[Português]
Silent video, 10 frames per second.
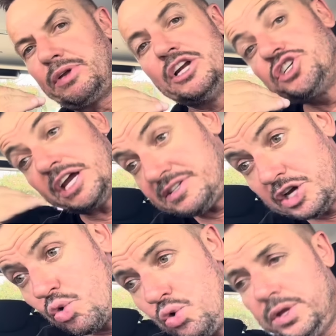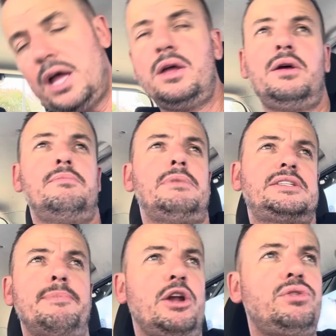que ele chegue segunda, mas
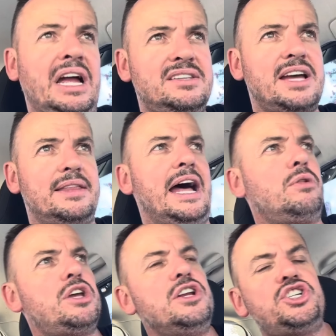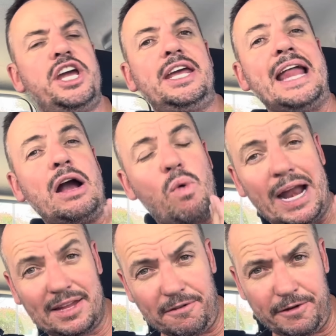também não está descartado que ele chegue na
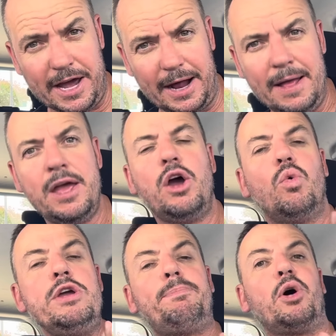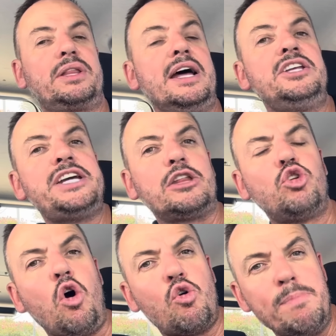quarta-feira. O importante é a
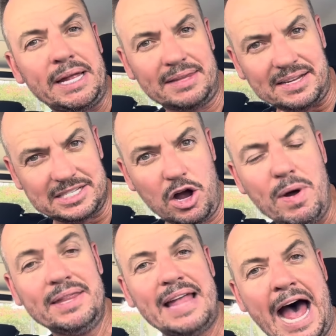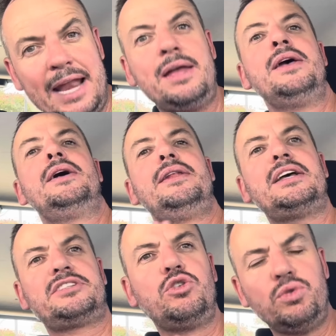documentação andar na
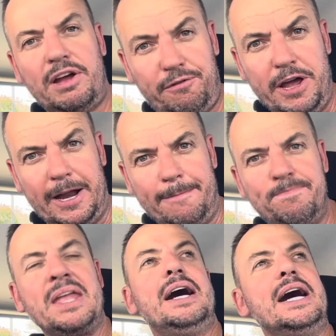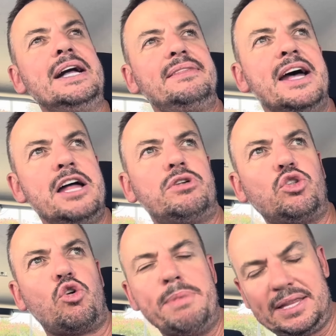segunda-feira. Andando a
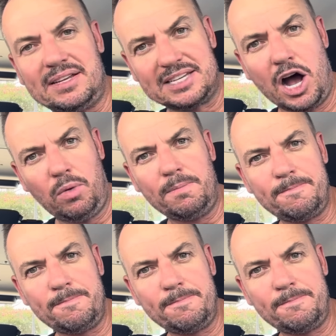documentação,